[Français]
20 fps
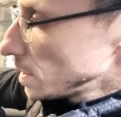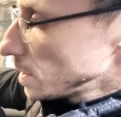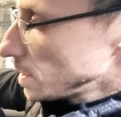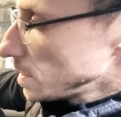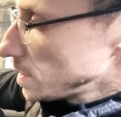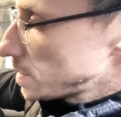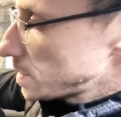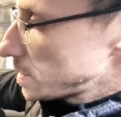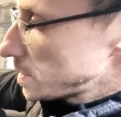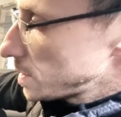
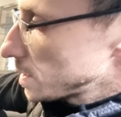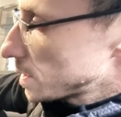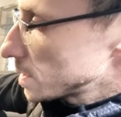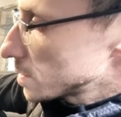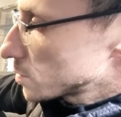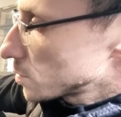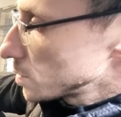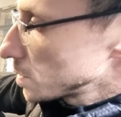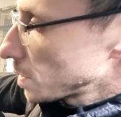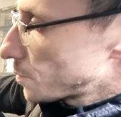Ici, qu'est-ce
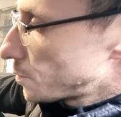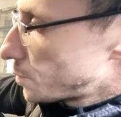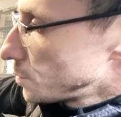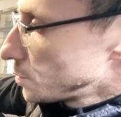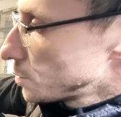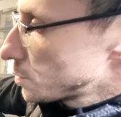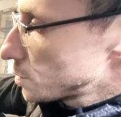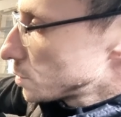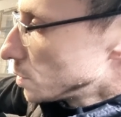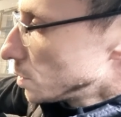qu'on a de
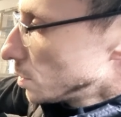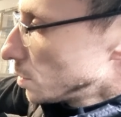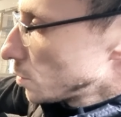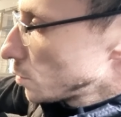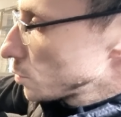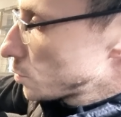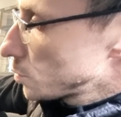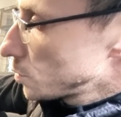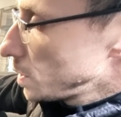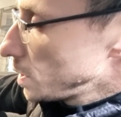plus
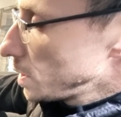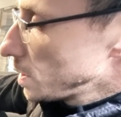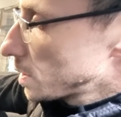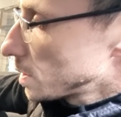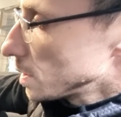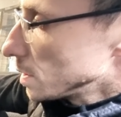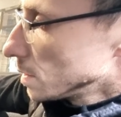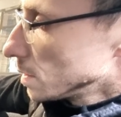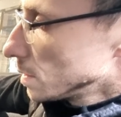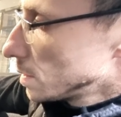
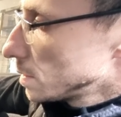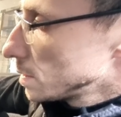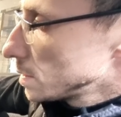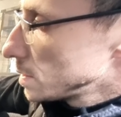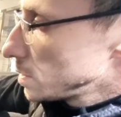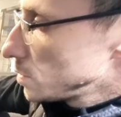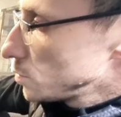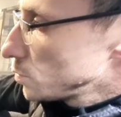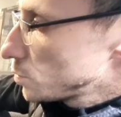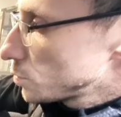Autolink,
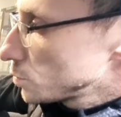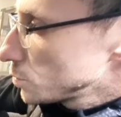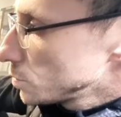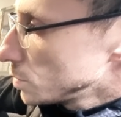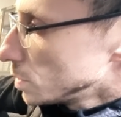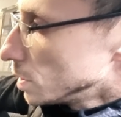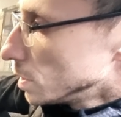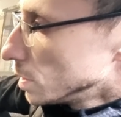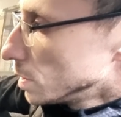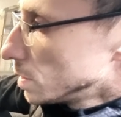dit nous tout.